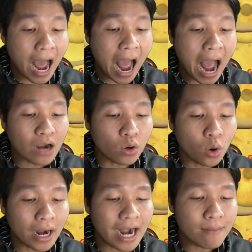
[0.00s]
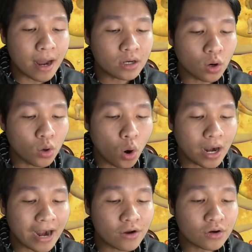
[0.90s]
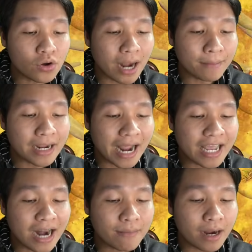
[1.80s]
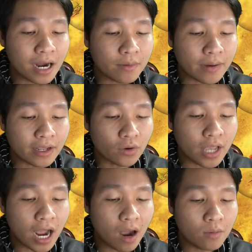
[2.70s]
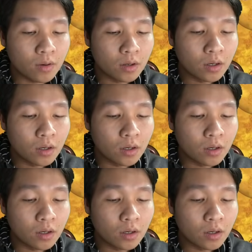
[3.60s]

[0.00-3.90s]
à con cua này đánh mình con cua hồi nãy nó nó cầm cái cây gì đánh mình đó các bạn còn nhớ không